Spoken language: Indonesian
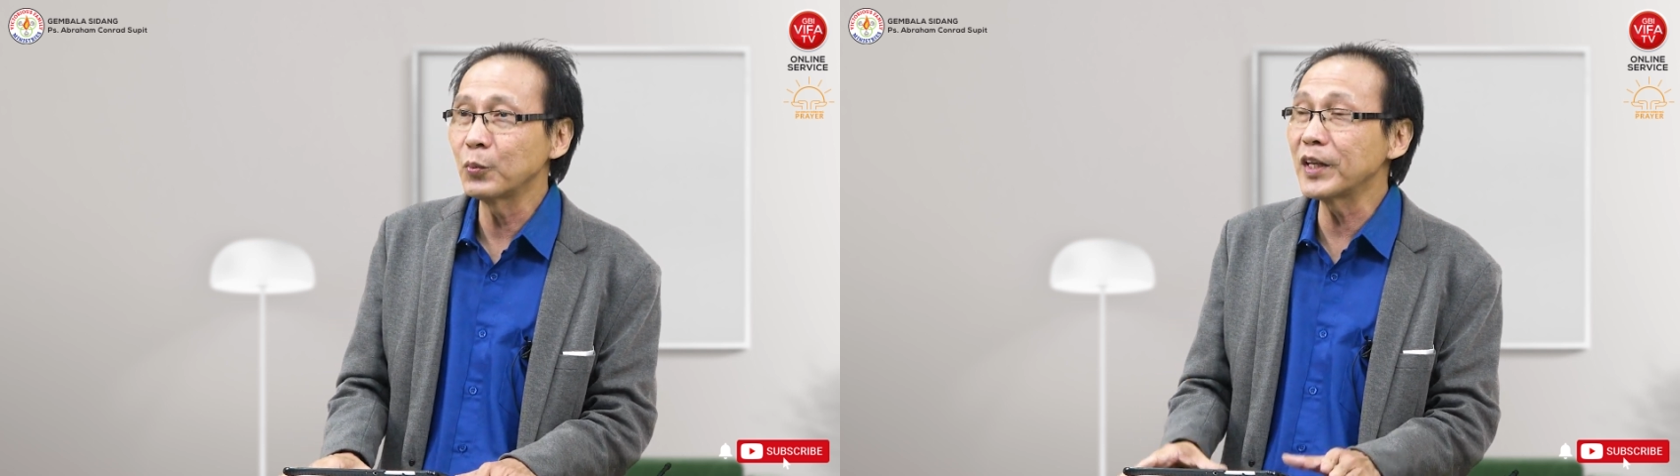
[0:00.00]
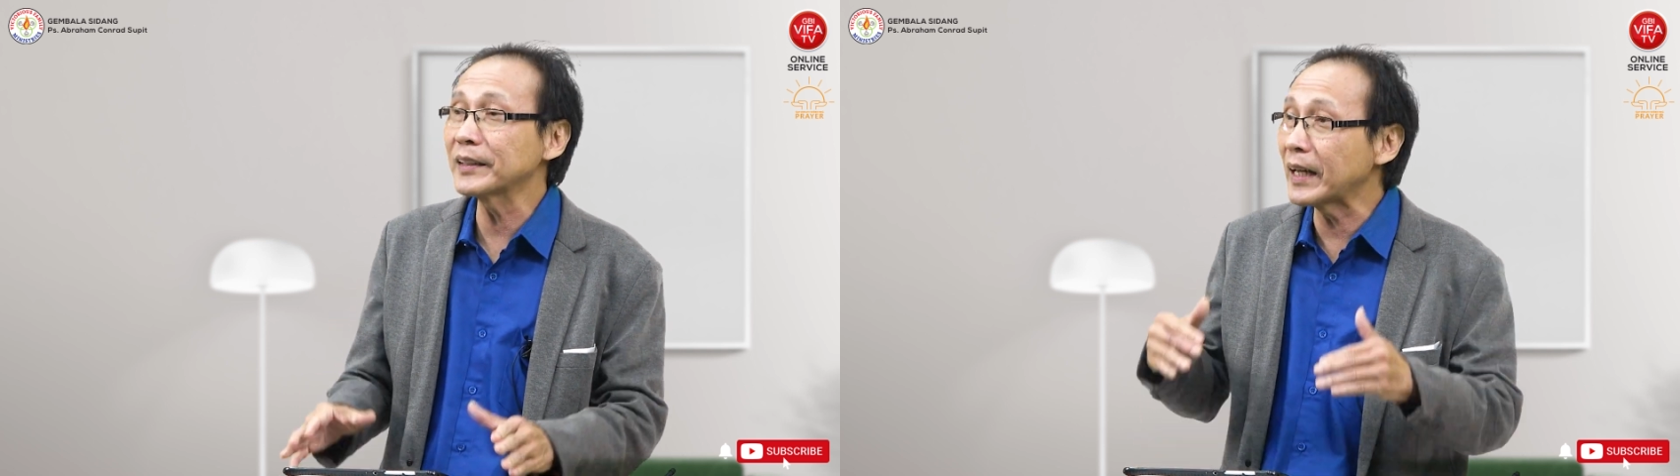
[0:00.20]

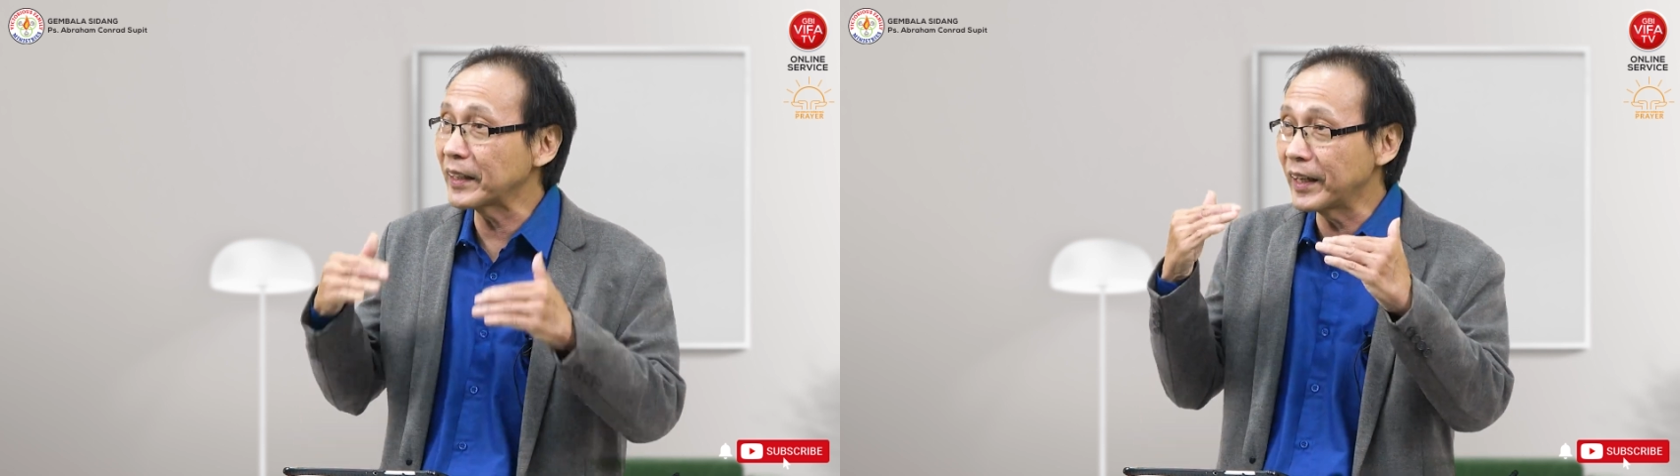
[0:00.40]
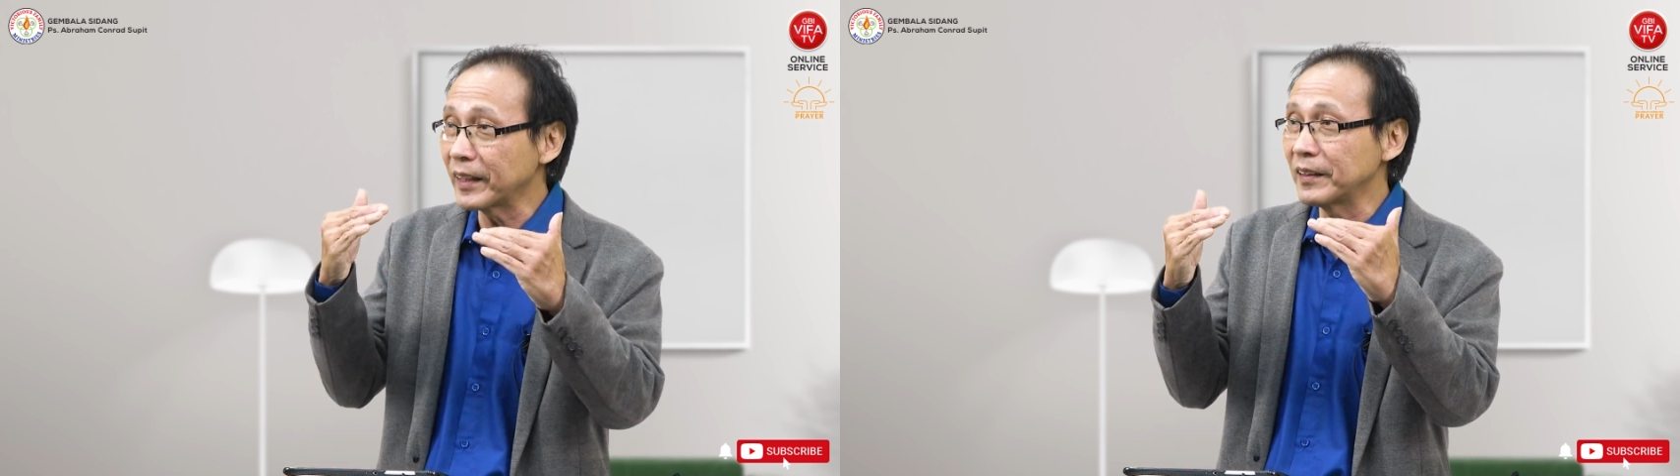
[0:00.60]
punya
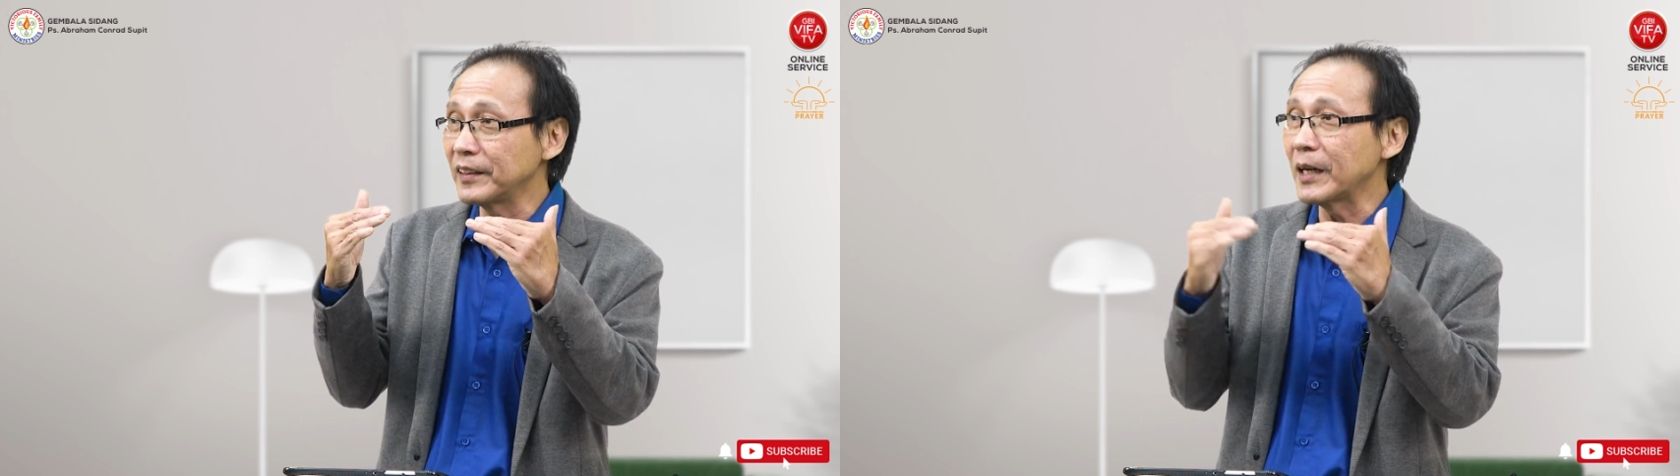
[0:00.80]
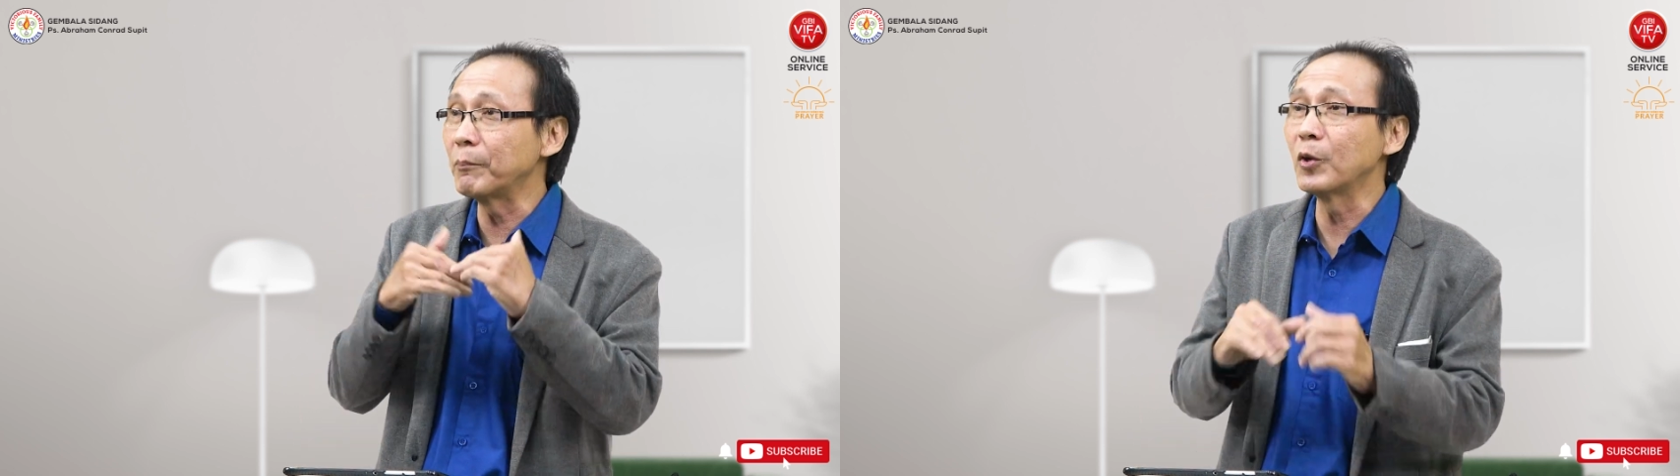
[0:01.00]
target
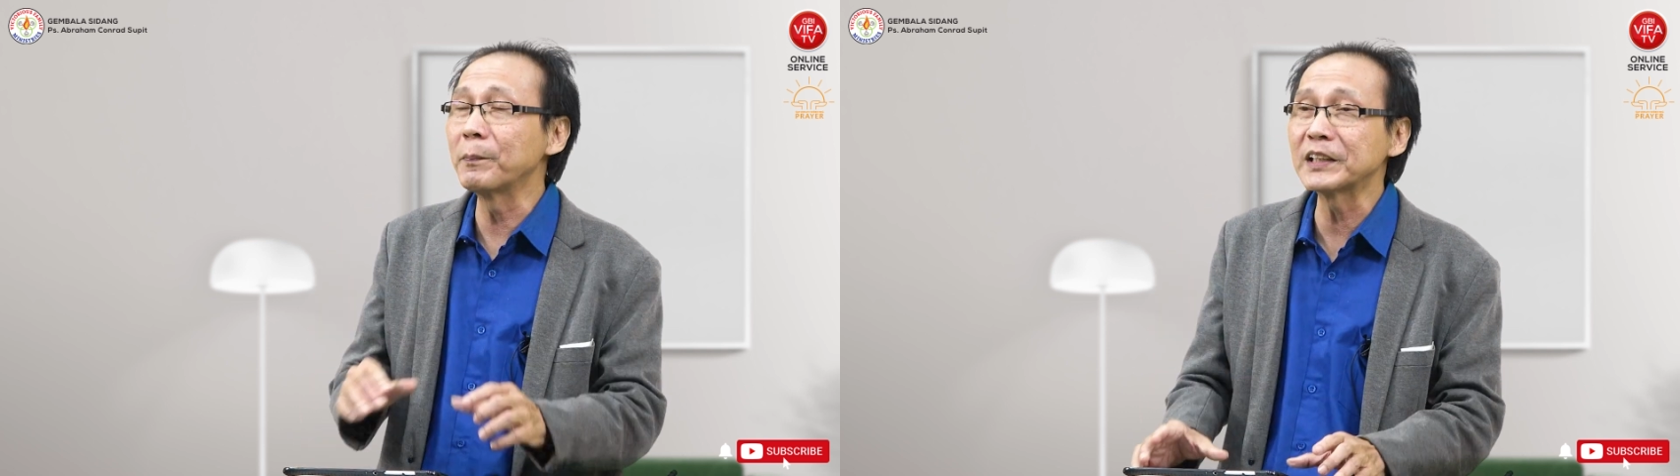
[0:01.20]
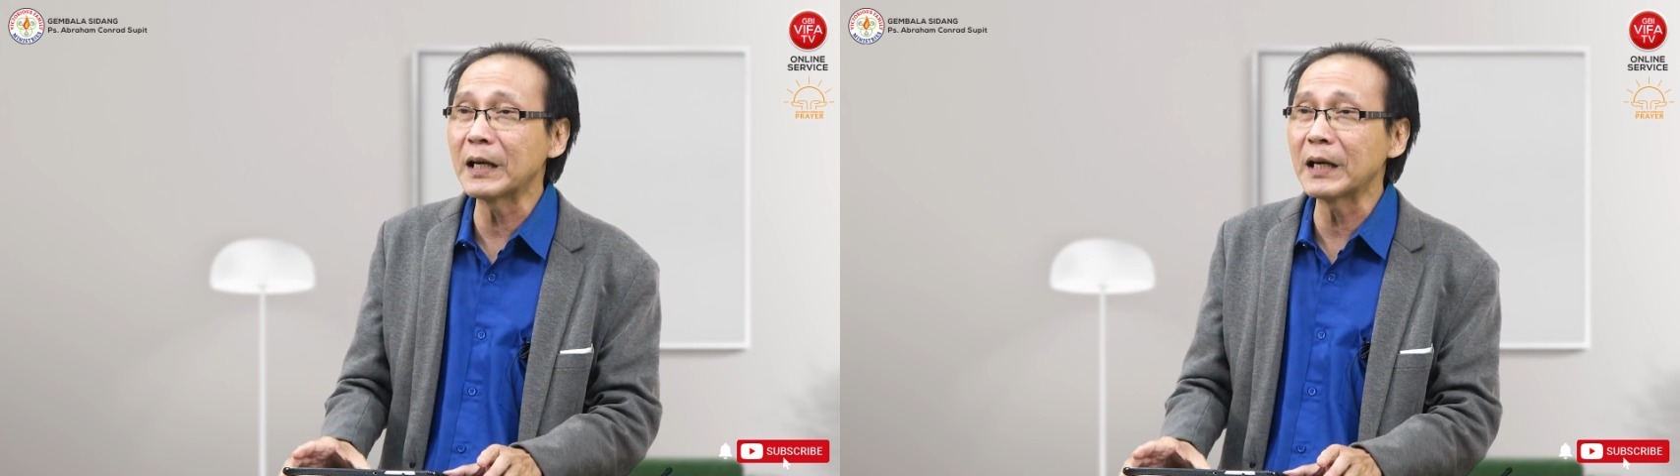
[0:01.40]
yang belum